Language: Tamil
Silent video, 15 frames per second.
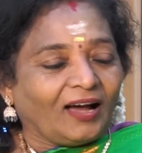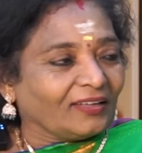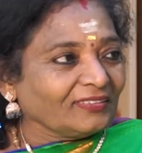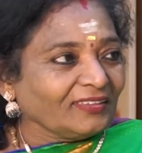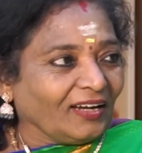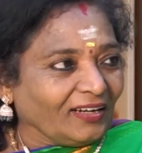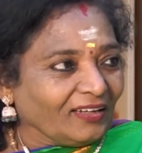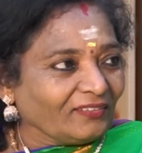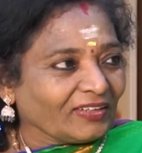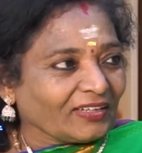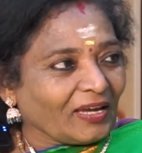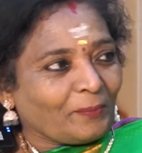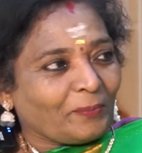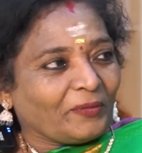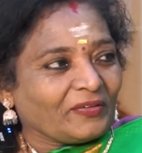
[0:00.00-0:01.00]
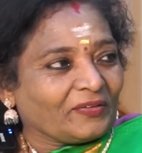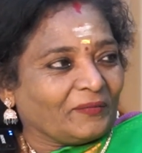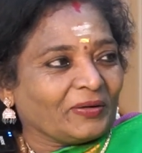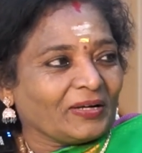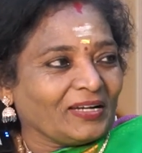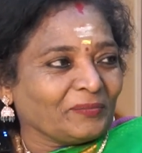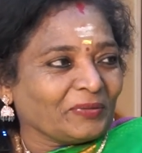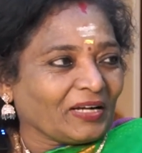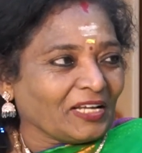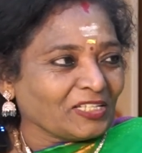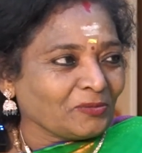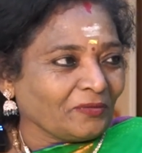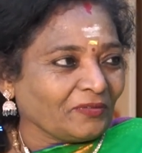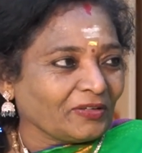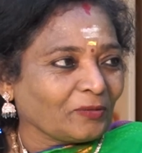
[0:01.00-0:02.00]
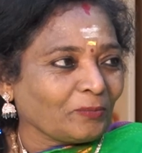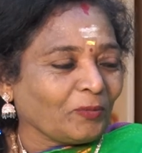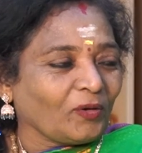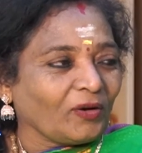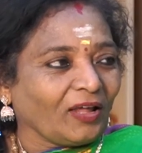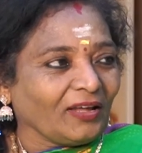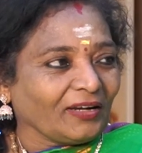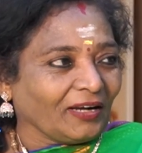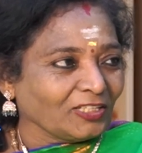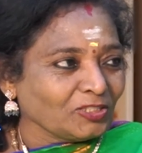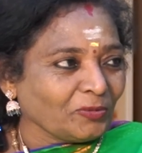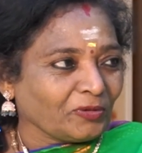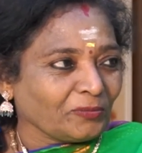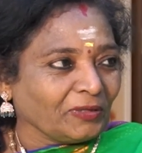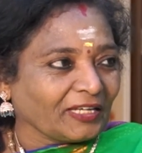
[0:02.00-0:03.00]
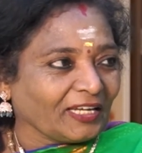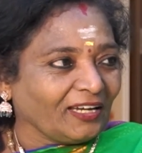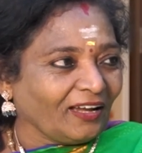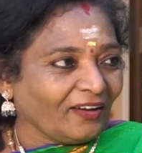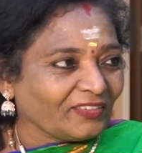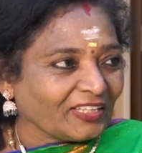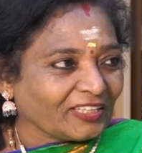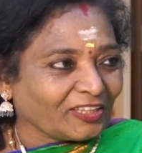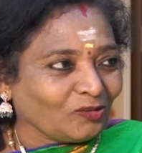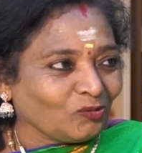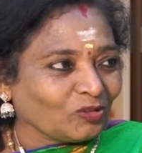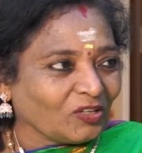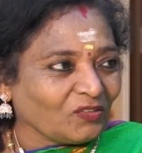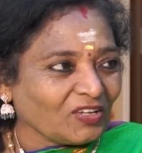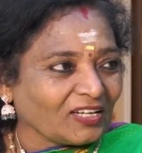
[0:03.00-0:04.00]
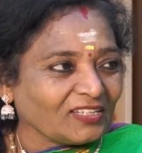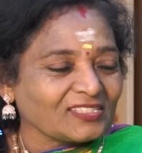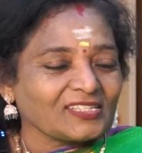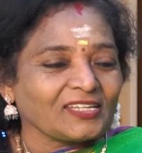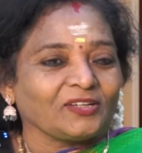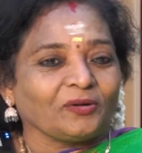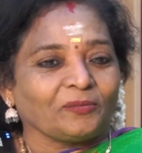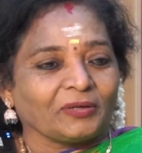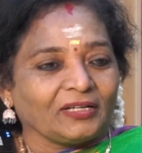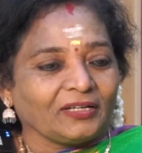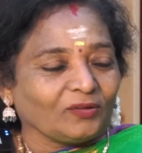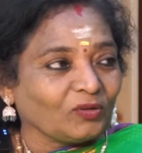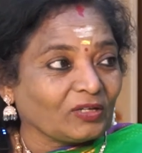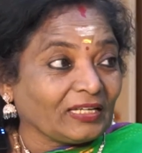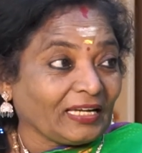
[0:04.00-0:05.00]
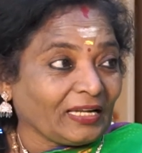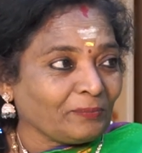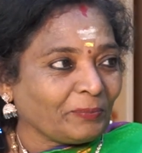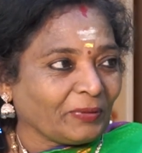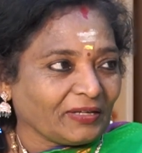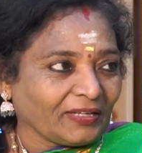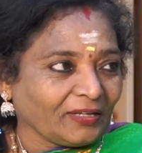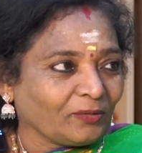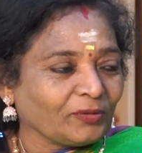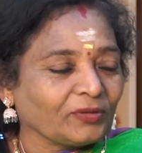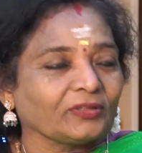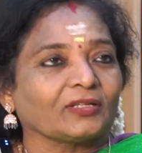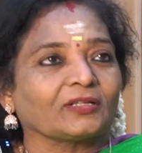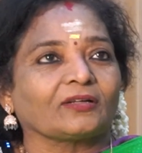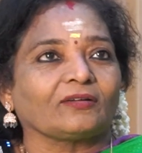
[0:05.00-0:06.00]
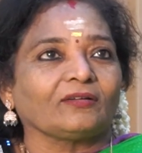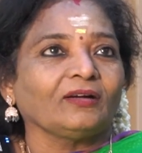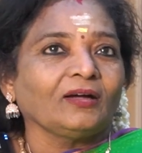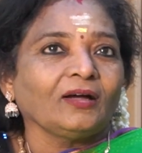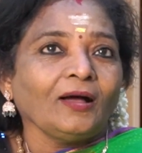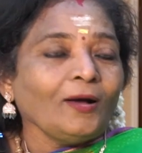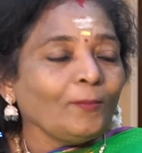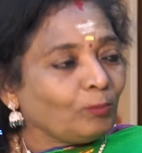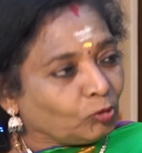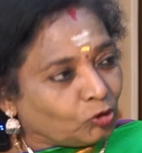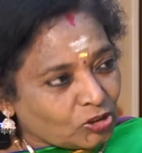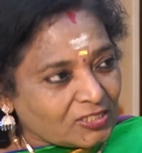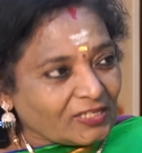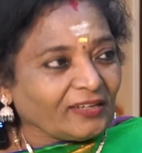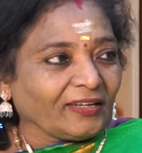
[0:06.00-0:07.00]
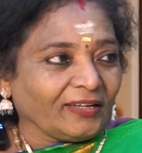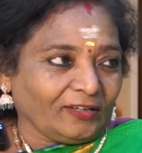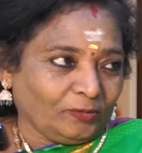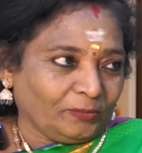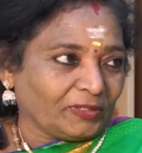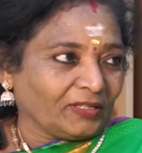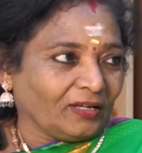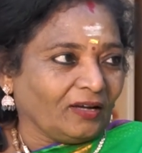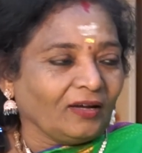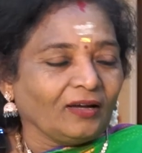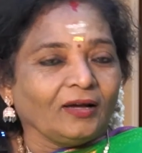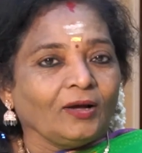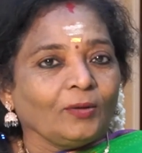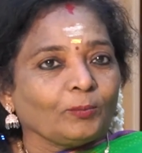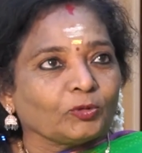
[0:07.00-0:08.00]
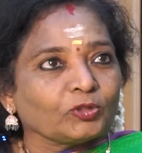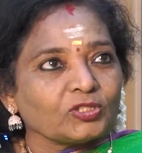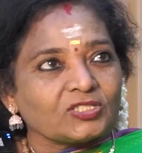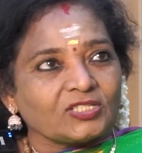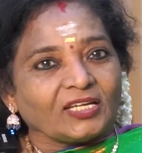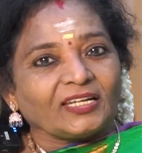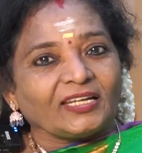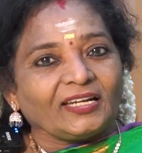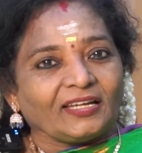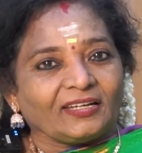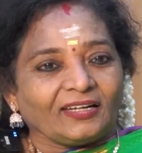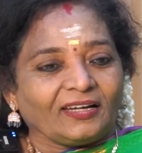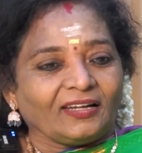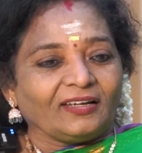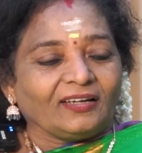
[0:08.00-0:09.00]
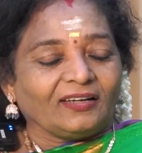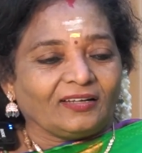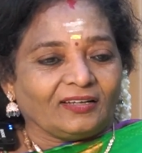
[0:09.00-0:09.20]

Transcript: அந்த அளவிற்கு எப்போ வேணா வேணாலும் நம்ம ராஜ்பவனுக்கு போகலாம் ராஜ்பவன் நம்மளுக்கு எல்லா விதத்திலும் உதவிகள் செய்யும் அப்படின்ற ஒரு நிலைப்பாட்டை கொண்டு வந்திருக்கிறோம் புதுச்சேரியிலும் அப்படிதான் புதுச்சேரியில் என்னன்னா